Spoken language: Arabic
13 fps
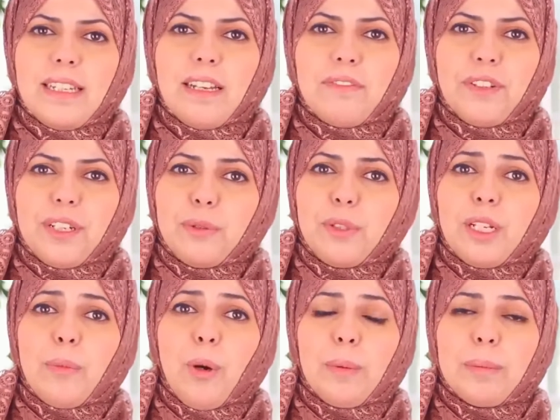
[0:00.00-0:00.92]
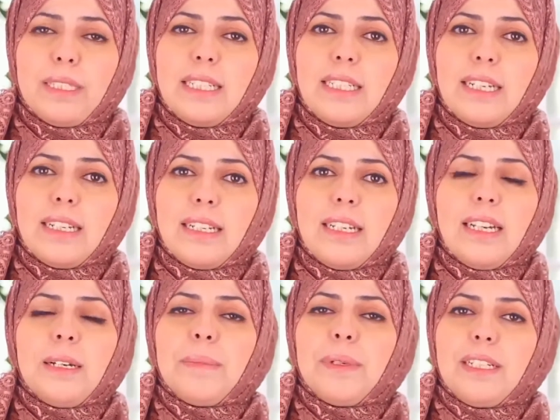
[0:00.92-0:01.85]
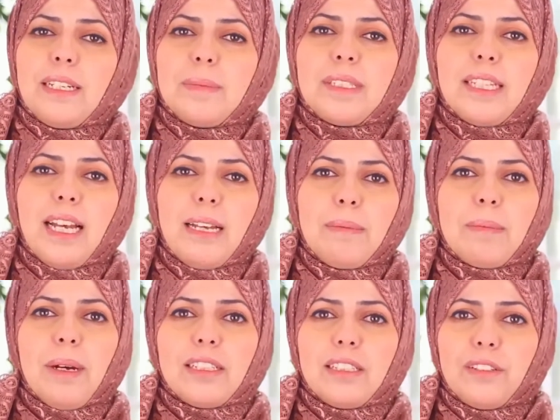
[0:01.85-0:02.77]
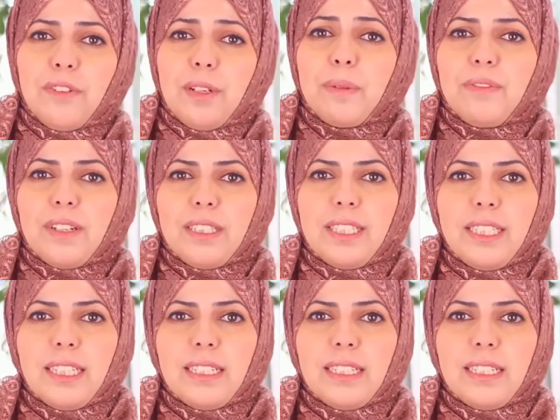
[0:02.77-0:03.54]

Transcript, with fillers: في روضة المحمدية بإننا بنتعامل مع الطفل بفردية